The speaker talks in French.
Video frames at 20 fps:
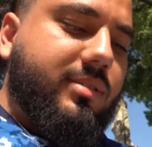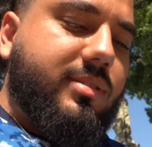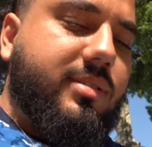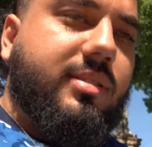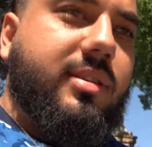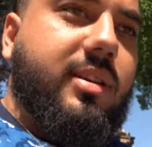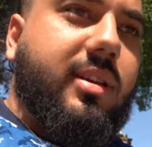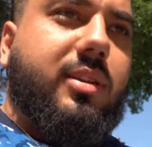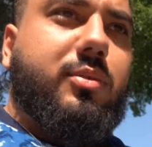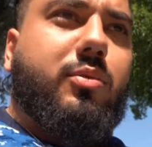
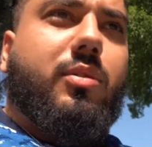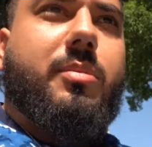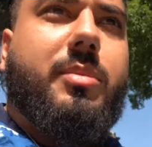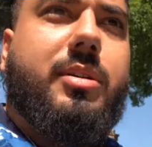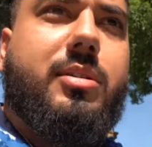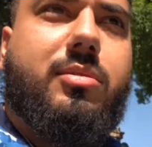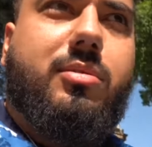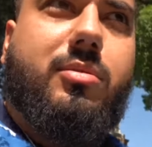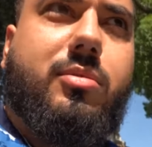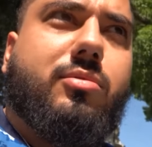C'était écrit 3
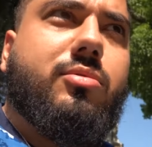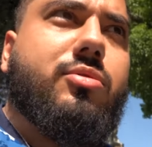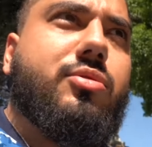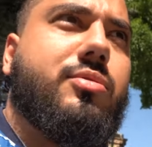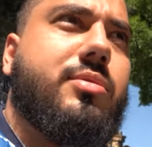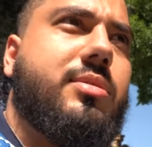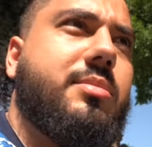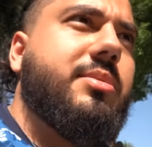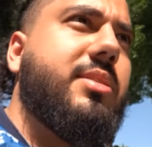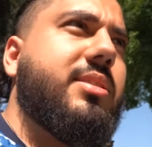balles en gros. Je
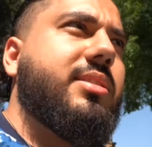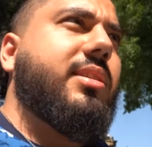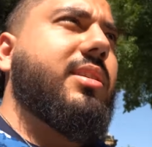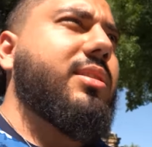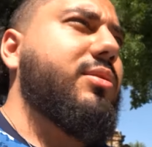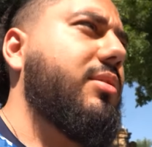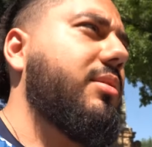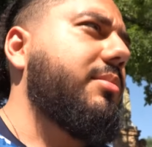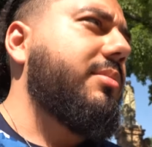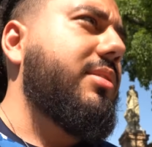lui dis, mais c'est
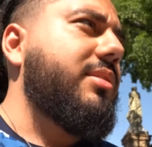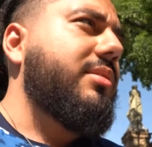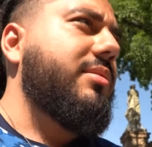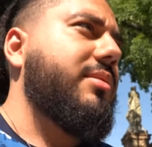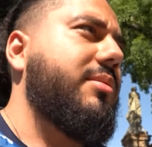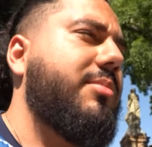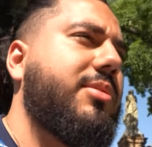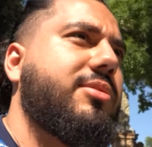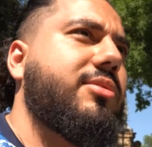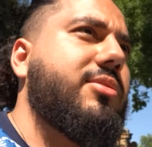écrit 3 balles.
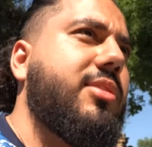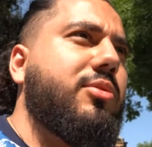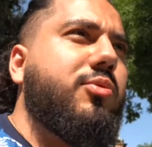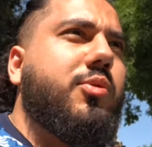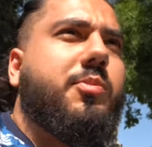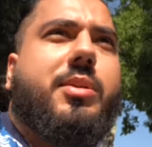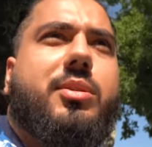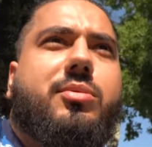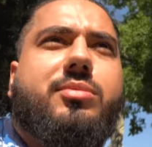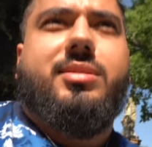Il m'a sorti un
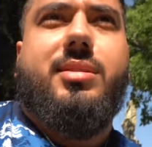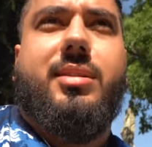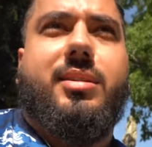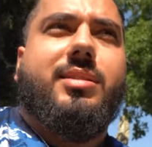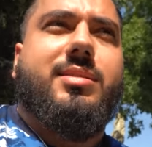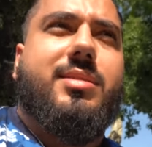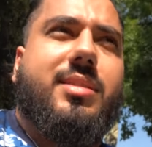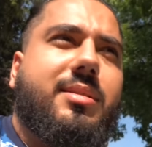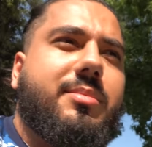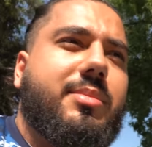autre panneau, c'était
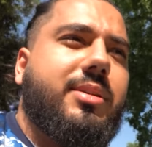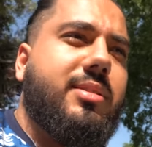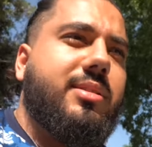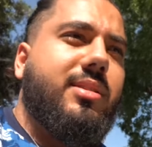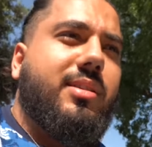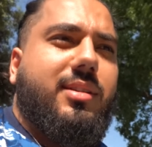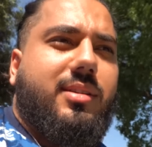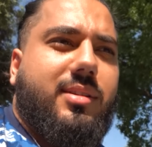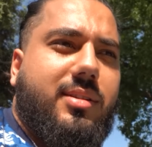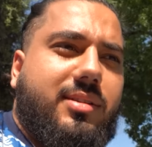écrit 5 balles.
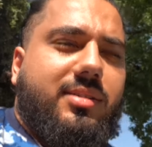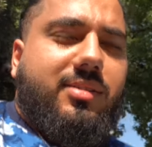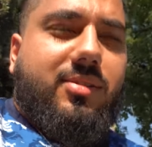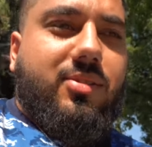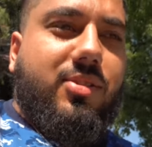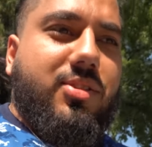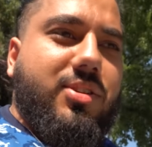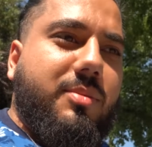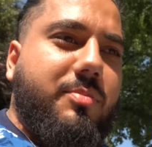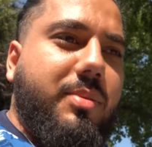
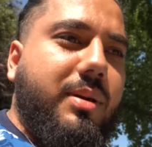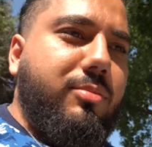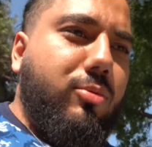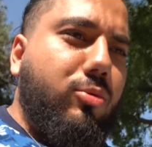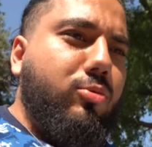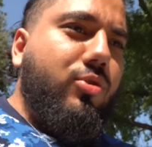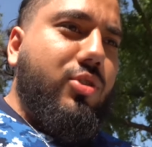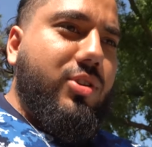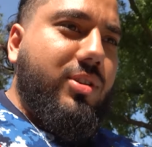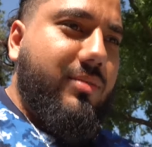J'ai pas
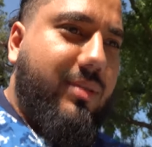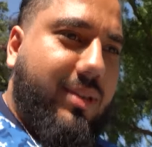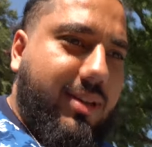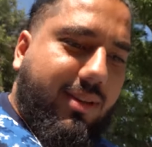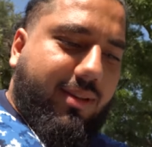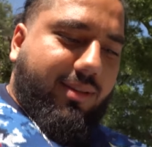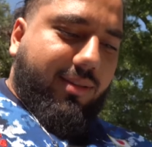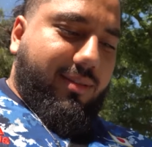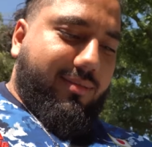bronché, frère.